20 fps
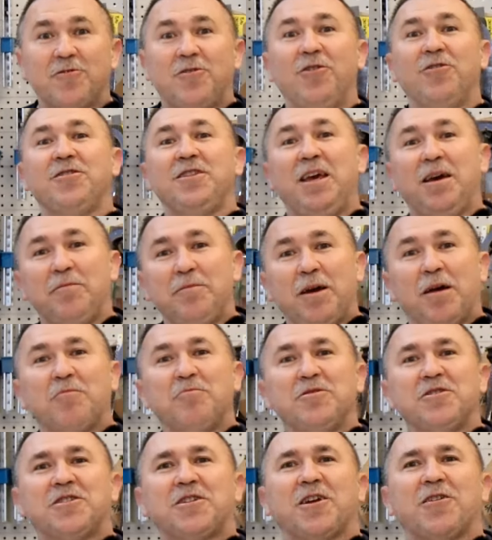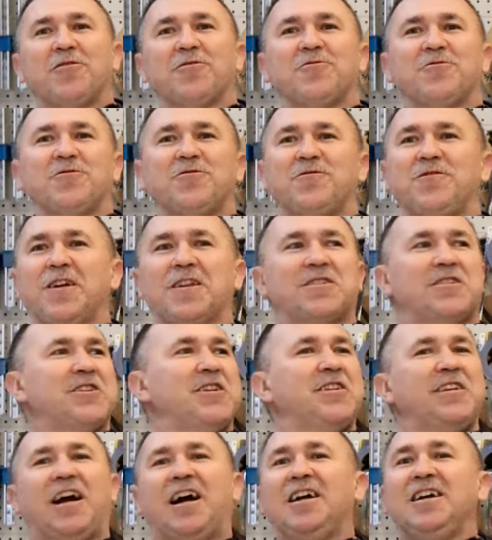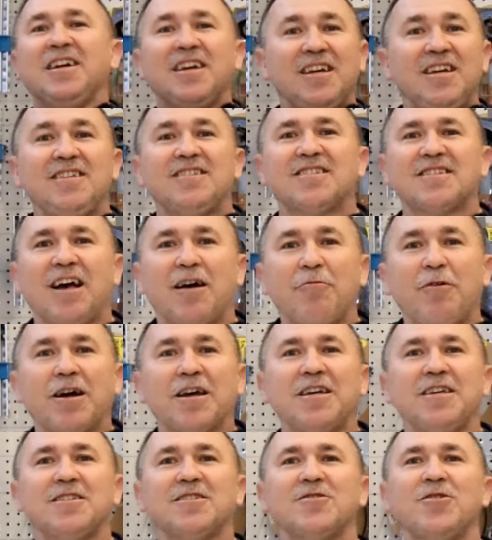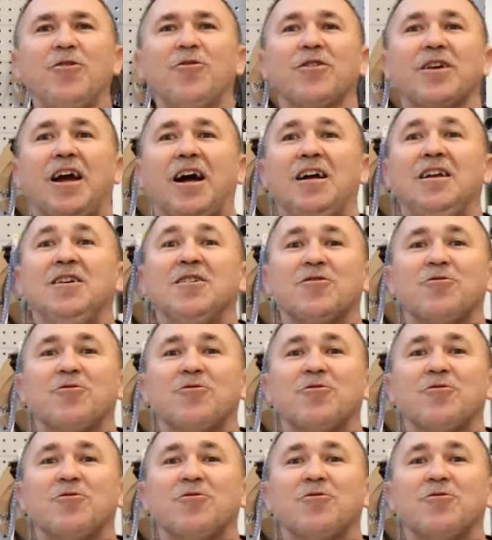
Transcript: to nie miałbyś tego doświadczenia i cała historia.